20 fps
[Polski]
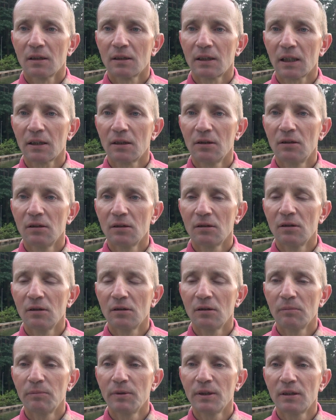taki
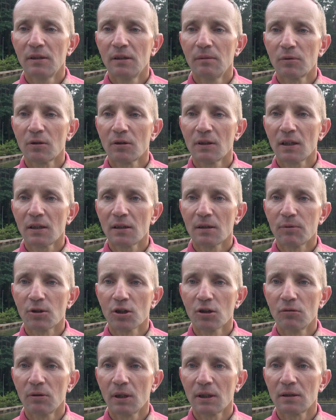dobitny, morderczy
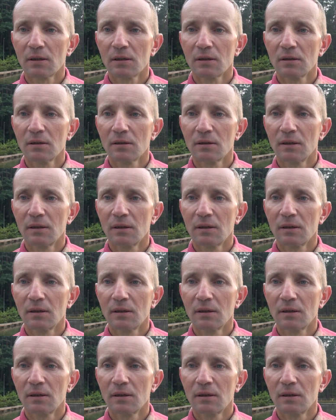przykład y,